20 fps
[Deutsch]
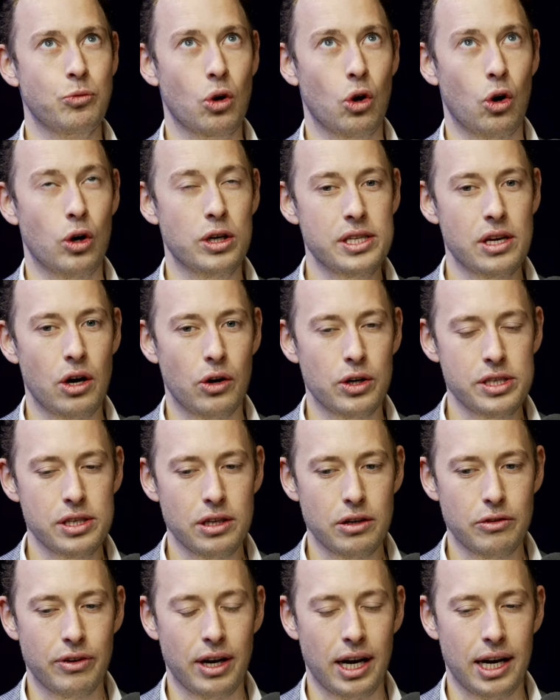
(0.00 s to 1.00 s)

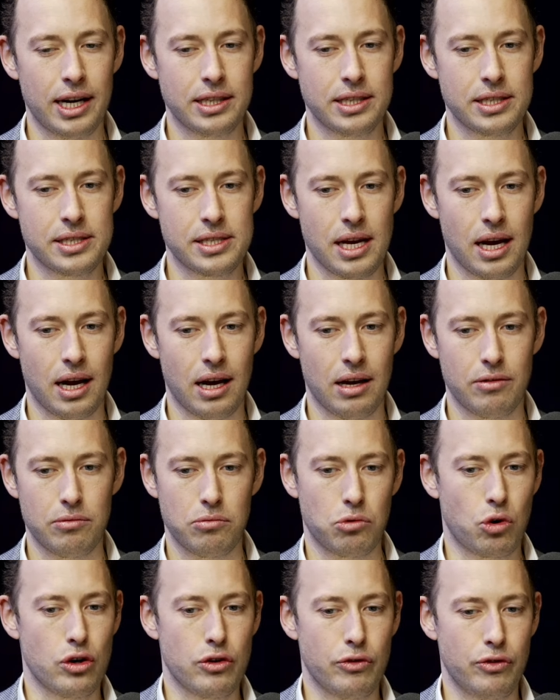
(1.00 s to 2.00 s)
äußere Freiheit ist ja,
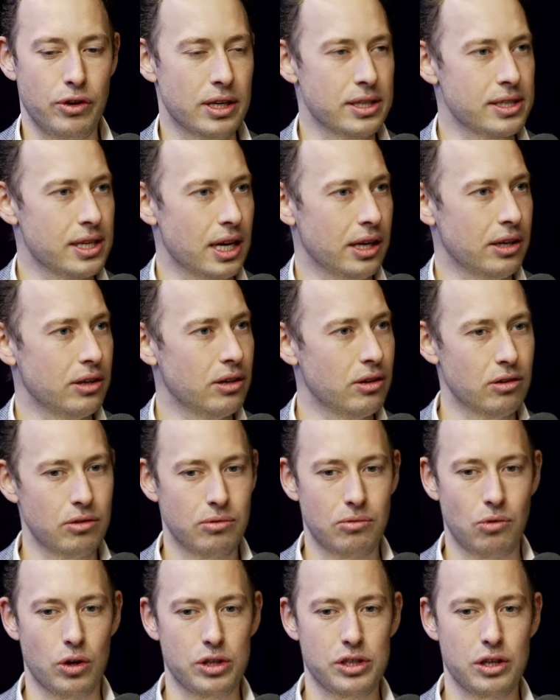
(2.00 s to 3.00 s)
könnte vieles sein. Ne?
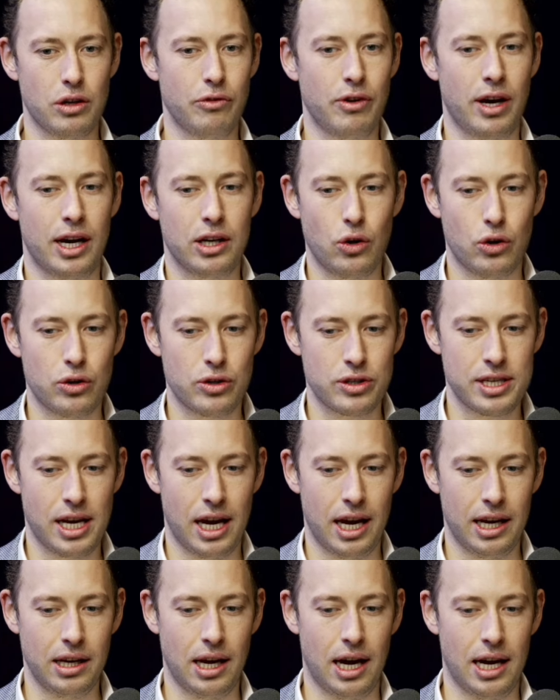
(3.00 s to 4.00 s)
Äußere Freiheit könnte
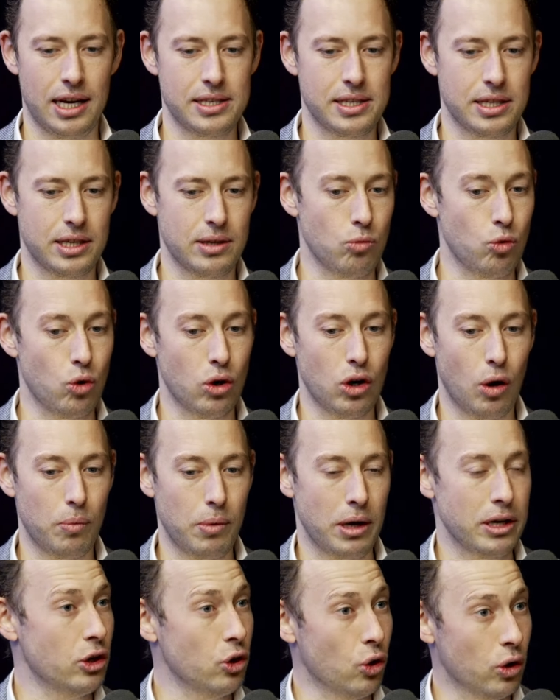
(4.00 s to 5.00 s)
sein, reise ich im Urlaub
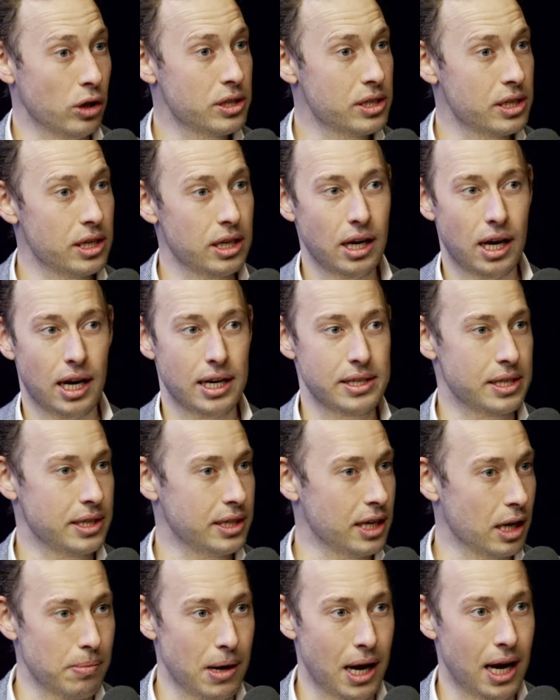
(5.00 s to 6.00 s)
an die Nordsee, reise ich
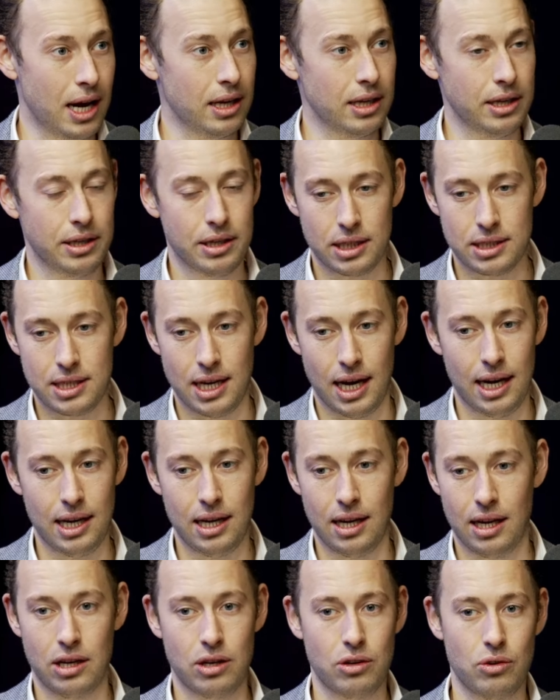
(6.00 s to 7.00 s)
nach Bali, nach
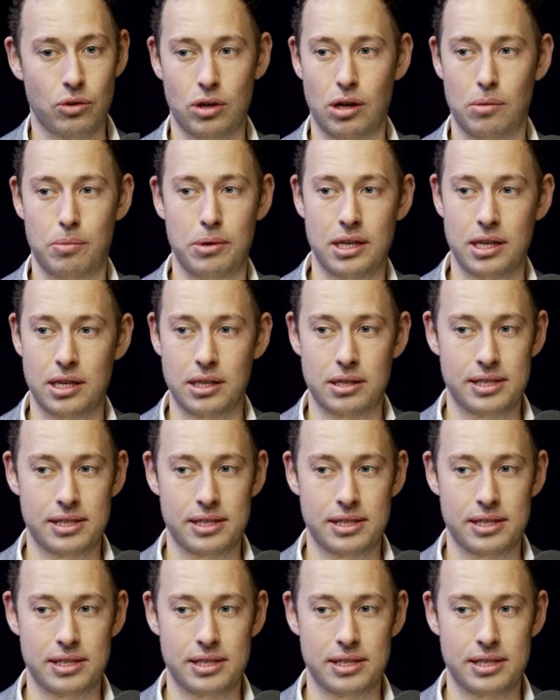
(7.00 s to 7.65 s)
Thailand oder bin ich